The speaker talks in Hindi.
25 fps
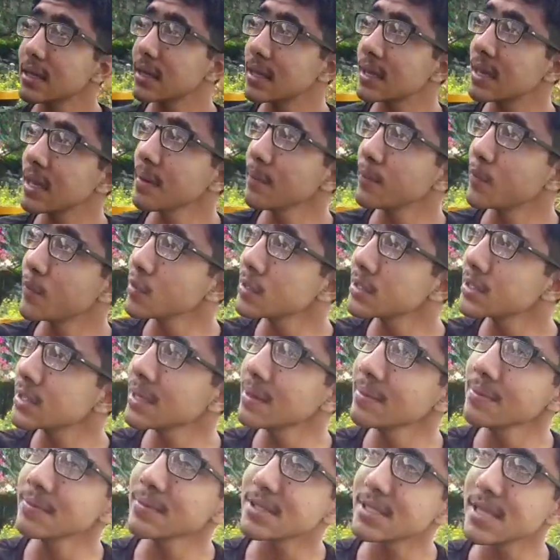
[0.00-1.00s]
के
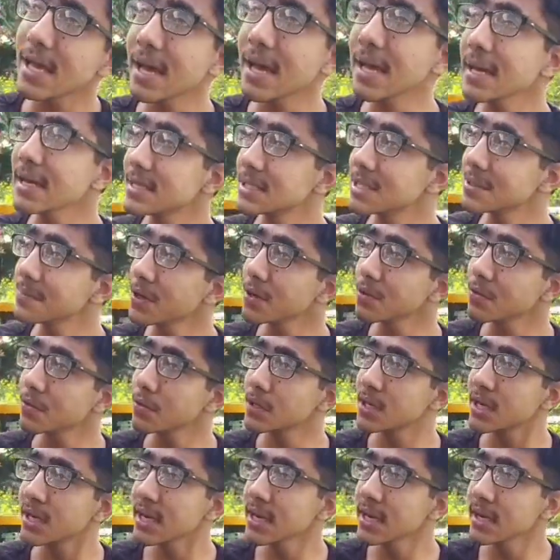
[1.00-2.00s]
मौसम सारे चमक
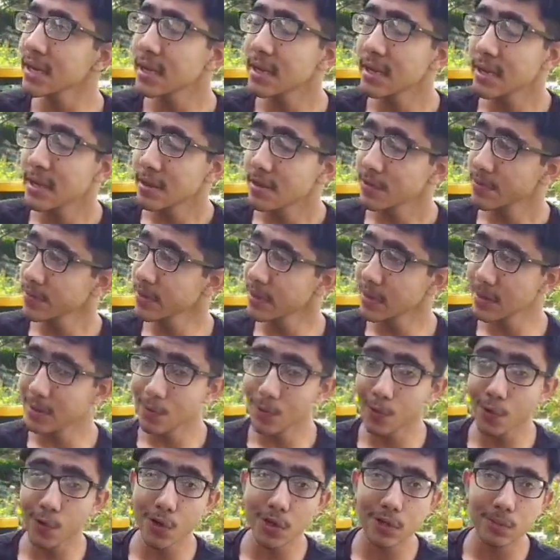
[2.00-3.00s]
उठें फिर
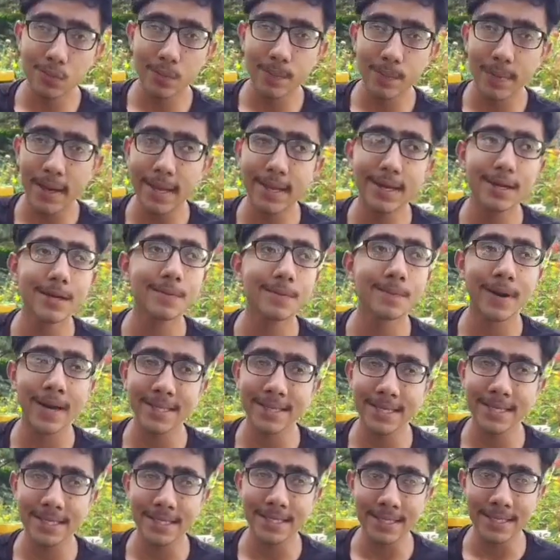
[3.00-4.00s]
लोग
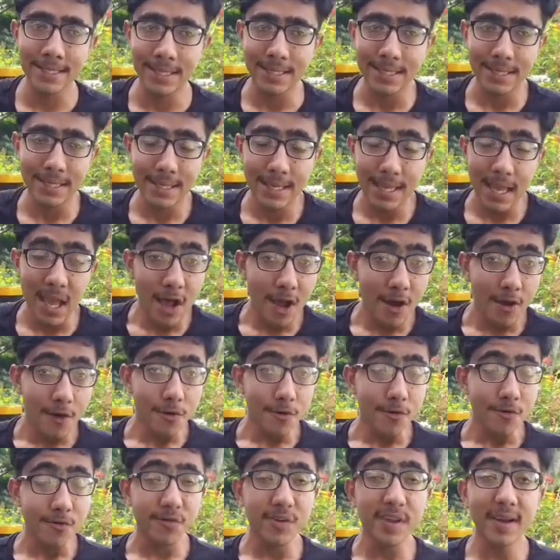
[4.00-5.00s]
मुबारकबादें दें
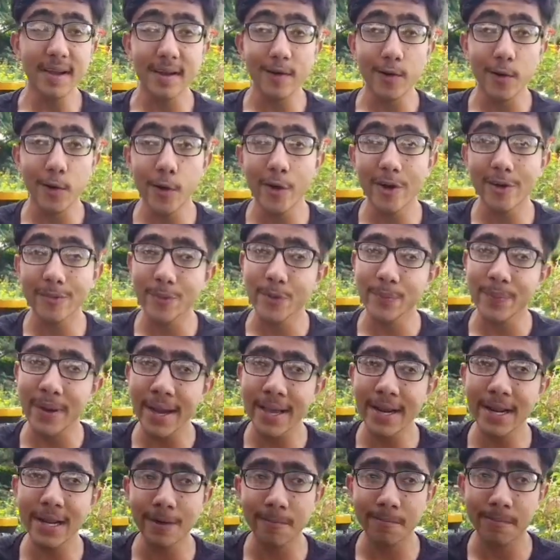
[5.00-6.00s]
फिर लोग
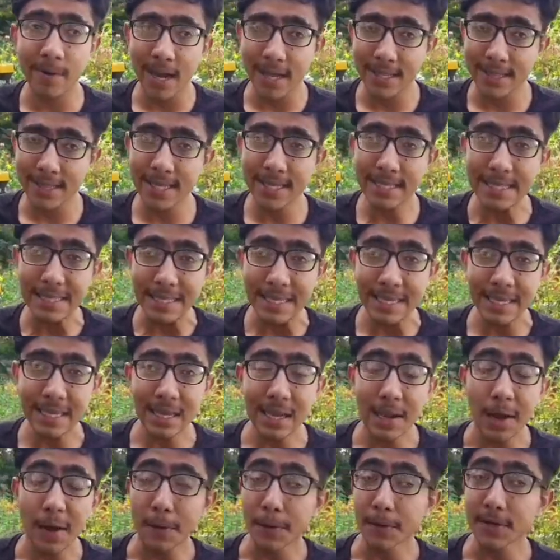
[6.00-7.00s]
मुबारकबादें दें
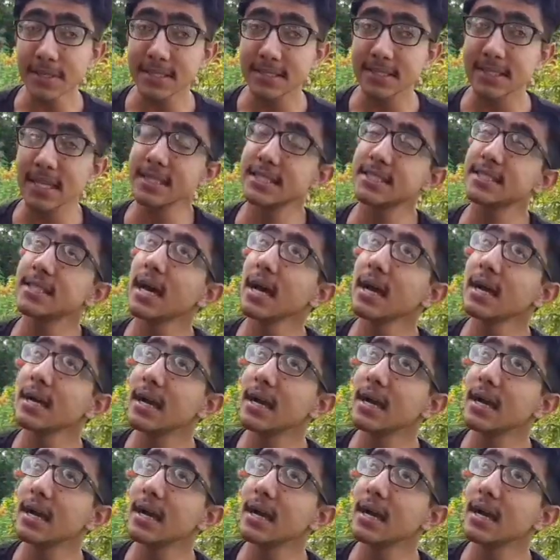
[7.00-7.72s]
और सजदा